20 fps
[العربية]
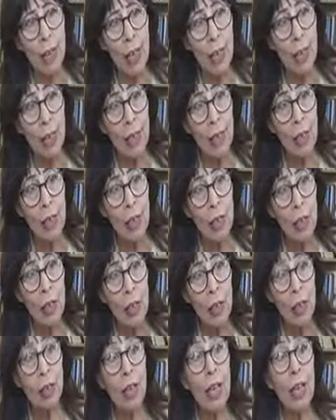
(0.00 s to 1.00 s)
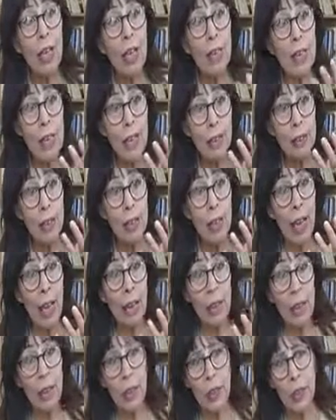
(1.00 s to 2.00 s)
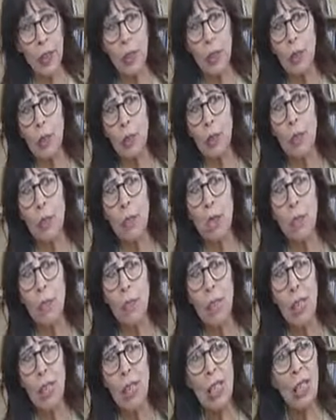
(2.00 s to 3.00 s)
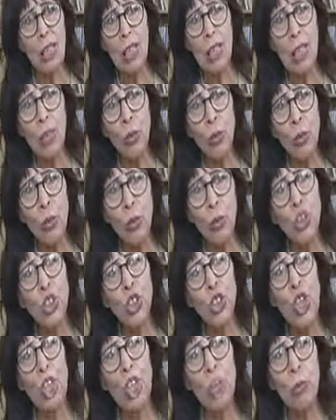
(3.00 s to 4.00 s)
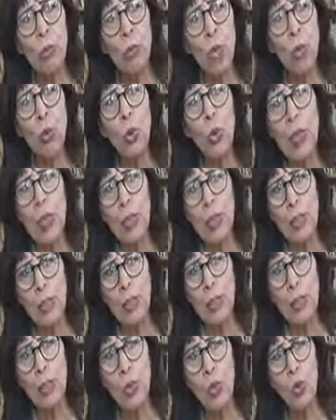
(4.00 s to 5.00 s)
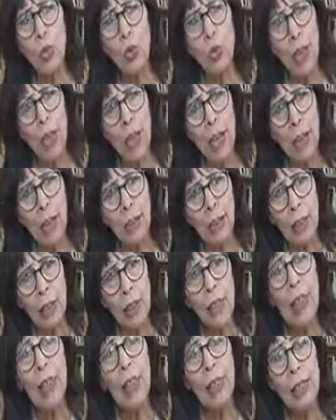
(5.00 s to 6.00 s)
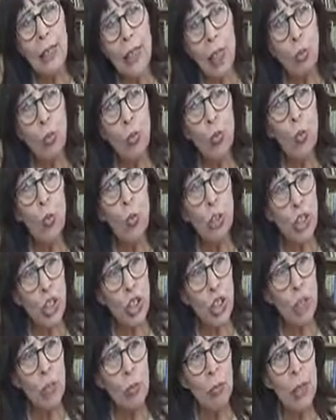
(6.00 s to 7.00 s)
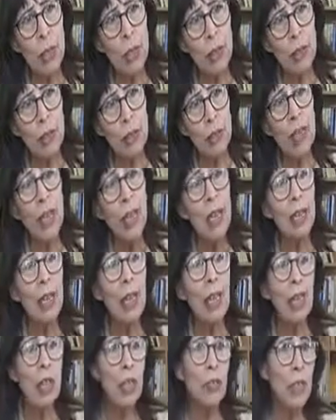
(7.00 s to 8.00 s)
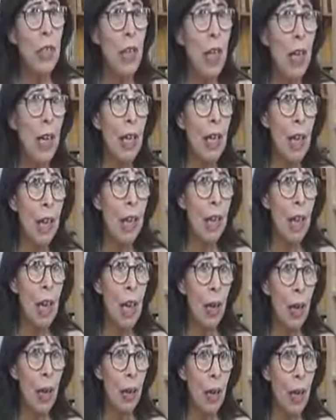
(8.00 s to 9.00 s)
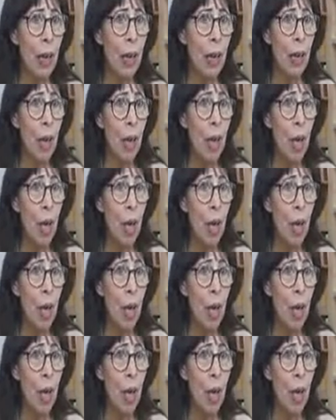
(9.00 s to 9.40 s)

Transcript: لها يعني حدث تاريخي مهم نحن جانبنا كل ذلك وملنا عنه إلى أمور جانبية كان فيها ضياعنا